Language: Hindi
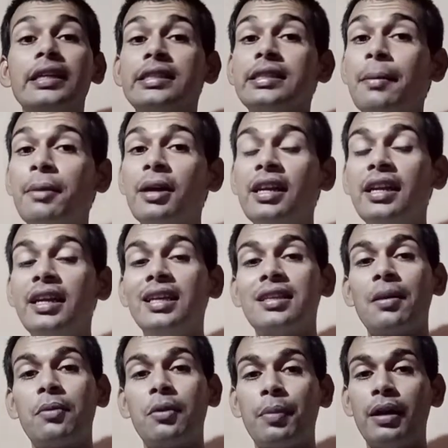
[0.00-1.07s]
सबके लिए नहीं
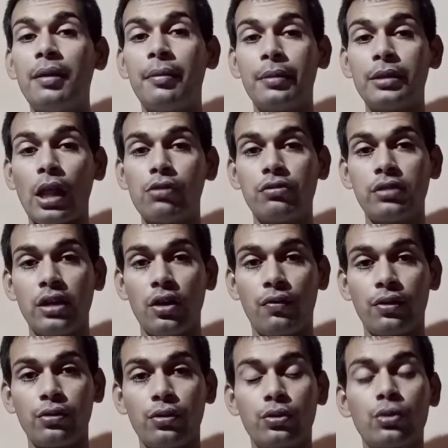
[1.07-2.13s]
सबसे पहले मैं बता दूँ ये
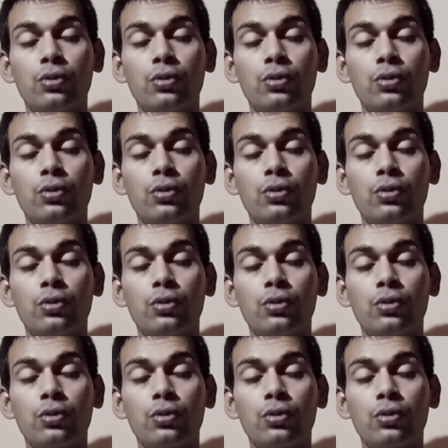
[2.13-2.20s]
ऑफर दोस्तों